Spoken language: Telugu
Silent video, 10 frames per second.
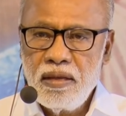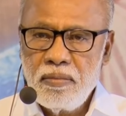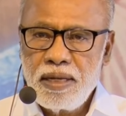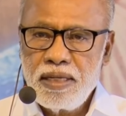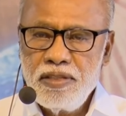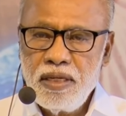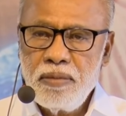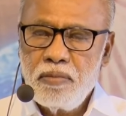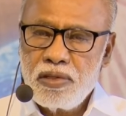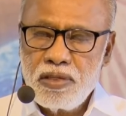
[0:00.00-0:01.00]
ప్రజల్ని
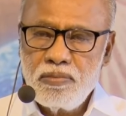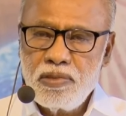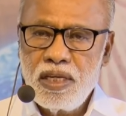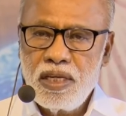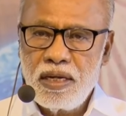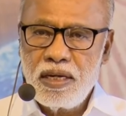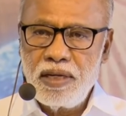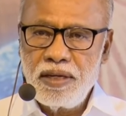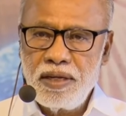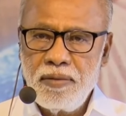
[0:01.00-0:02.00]
మోసం చేయడం
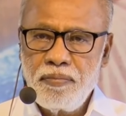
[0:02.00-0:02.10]
అంటే